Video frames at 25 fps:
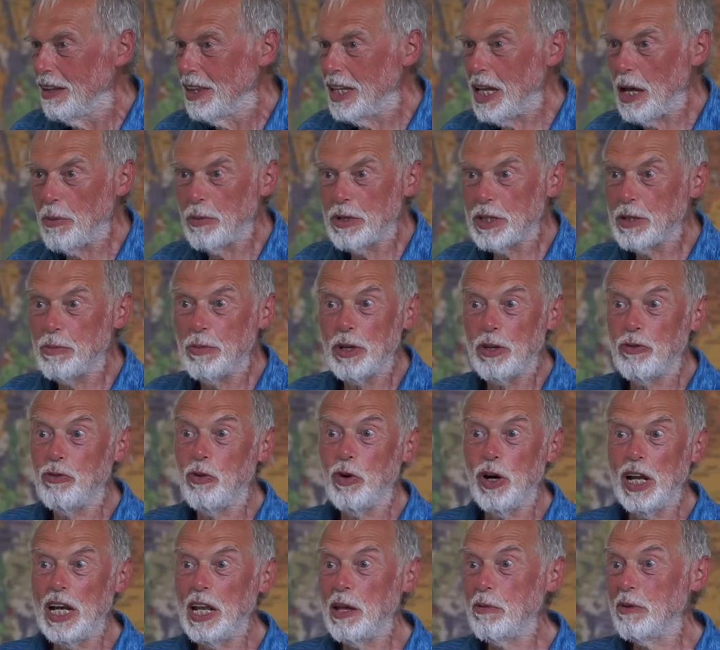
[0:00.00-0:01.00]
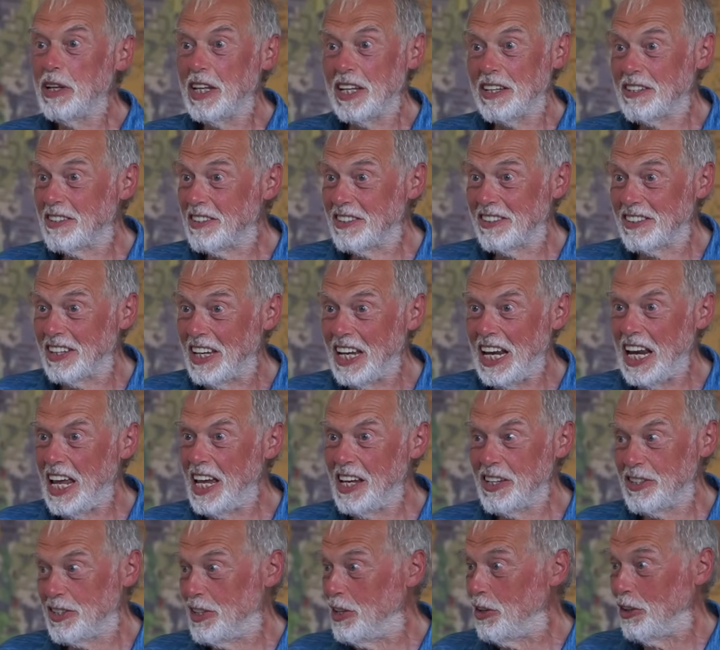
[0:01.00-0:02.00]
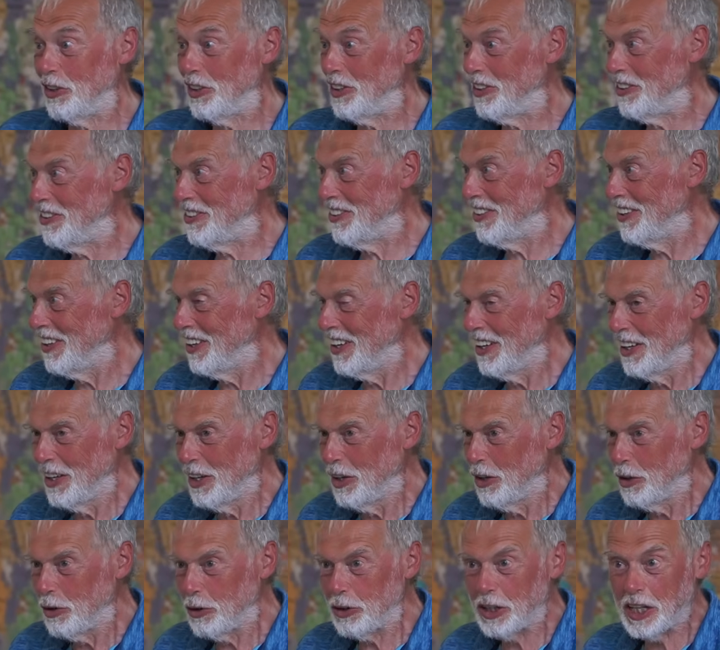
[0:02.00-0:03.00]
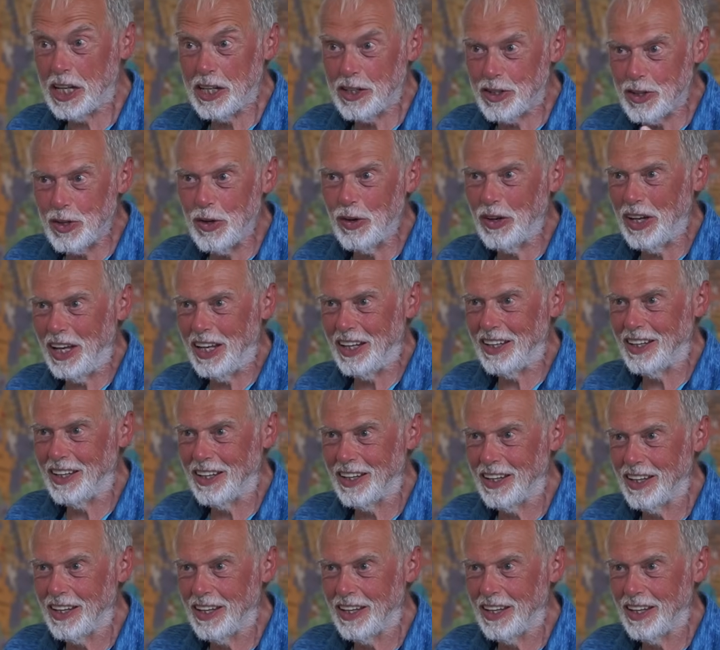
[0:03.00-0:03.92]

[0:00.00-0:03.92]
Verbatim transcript: Die haben also mit Vorliebe das gelesen und, und gesungen.